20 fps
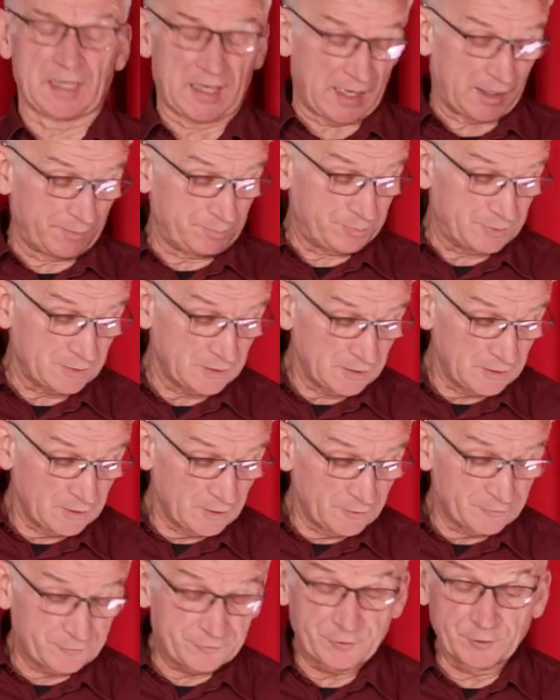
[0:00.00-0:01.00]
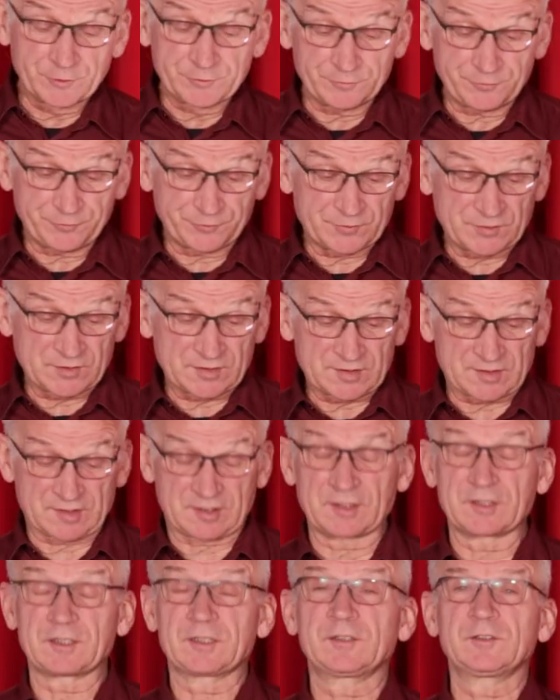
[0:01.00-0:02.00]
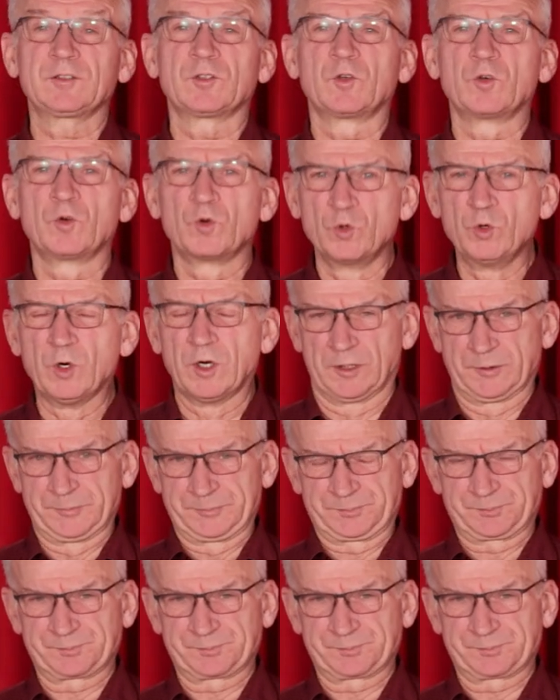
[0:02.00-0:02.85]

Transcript: ab 15 Uhr.